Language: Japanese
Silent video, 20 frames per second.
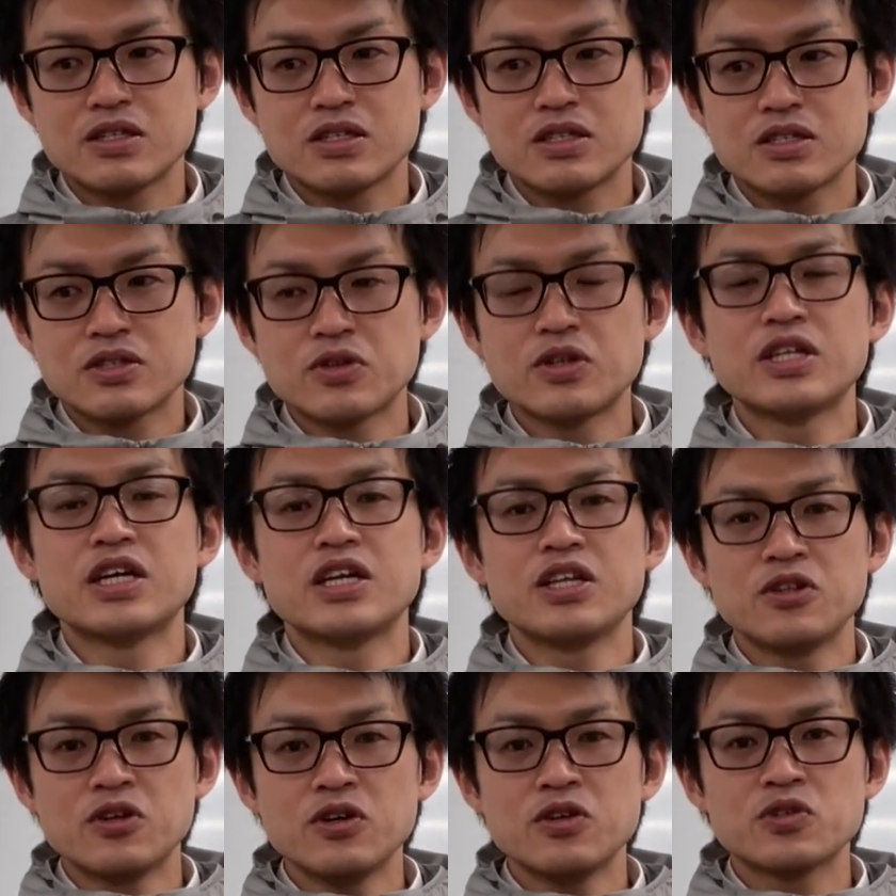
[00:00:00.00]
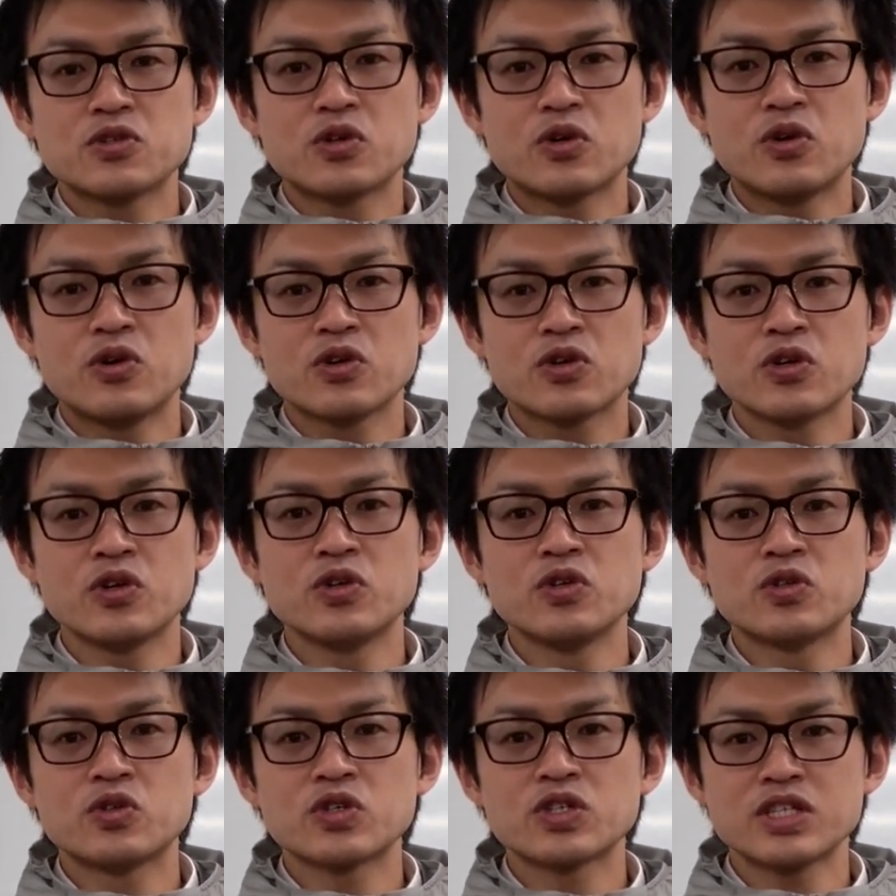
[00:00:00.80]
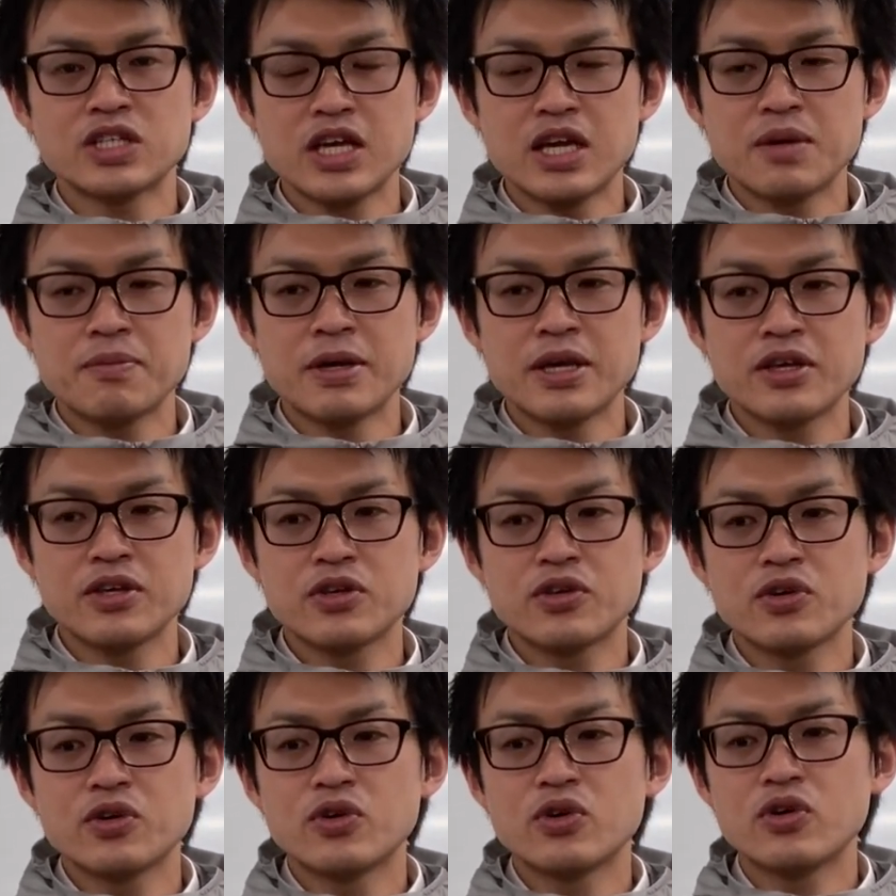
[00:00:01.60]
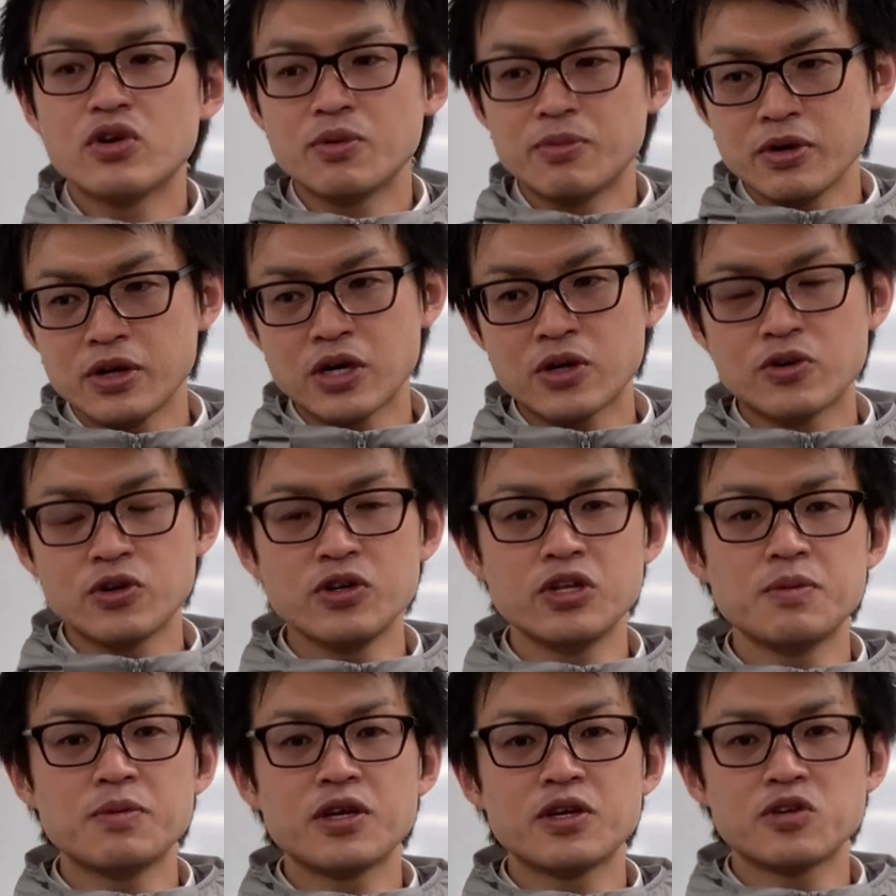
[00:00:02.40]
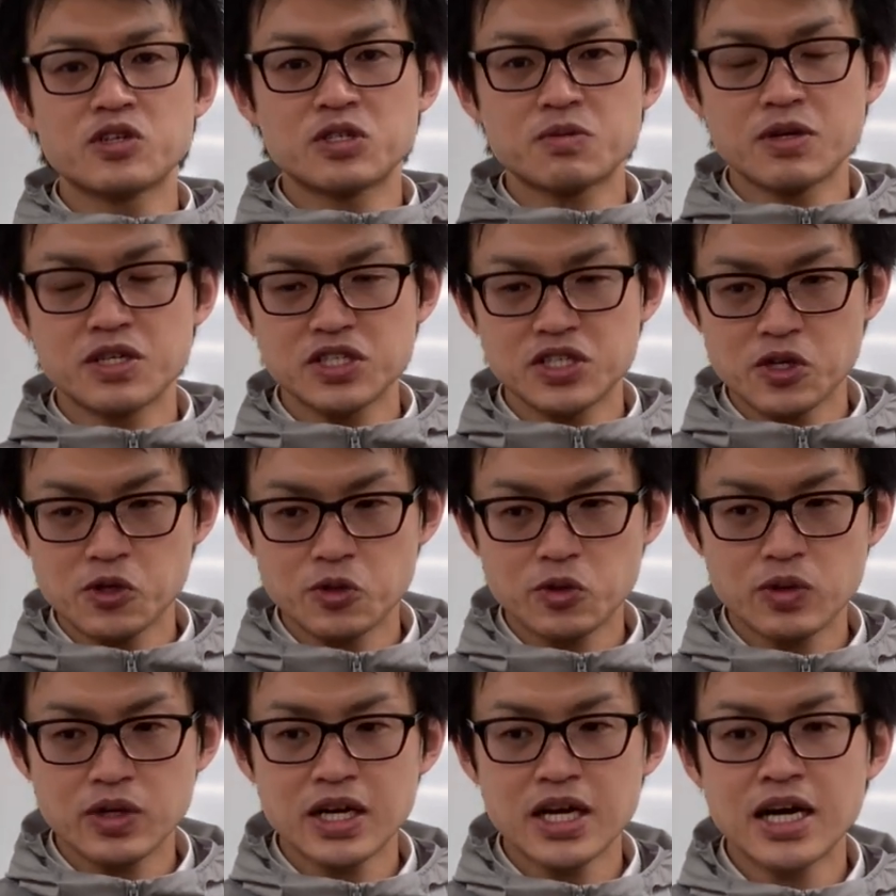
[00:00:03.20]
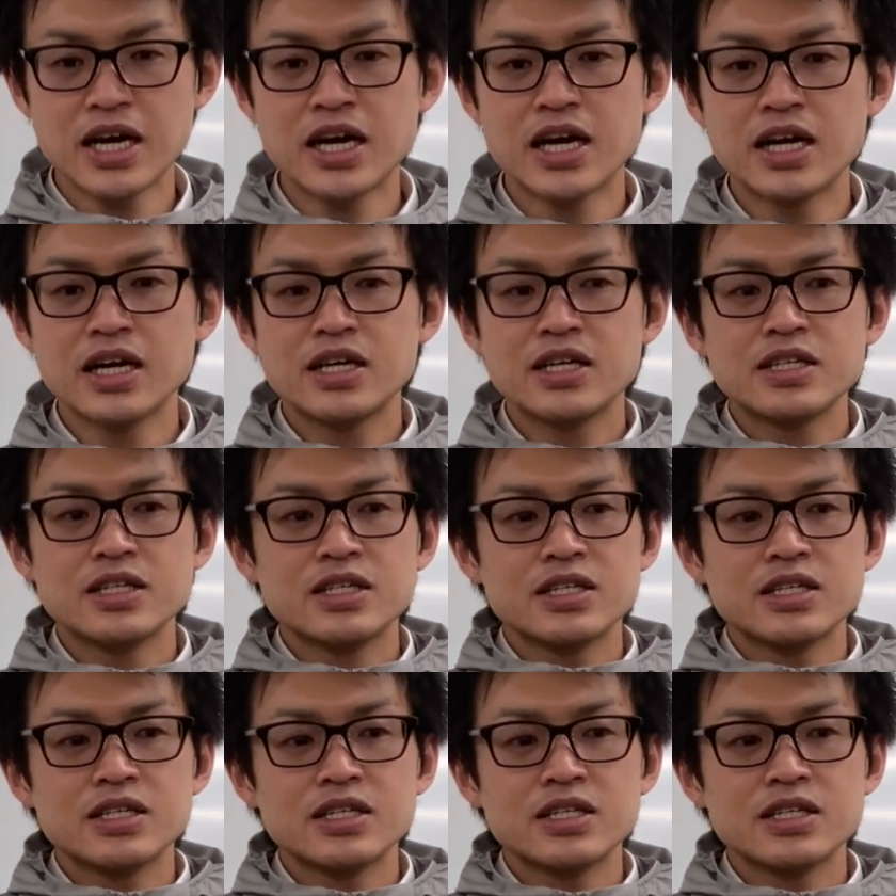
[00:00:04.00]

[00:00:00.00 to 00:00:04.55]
それなりの情報共有として、勉強法、僕はこういうふうに勉強しましたよとか、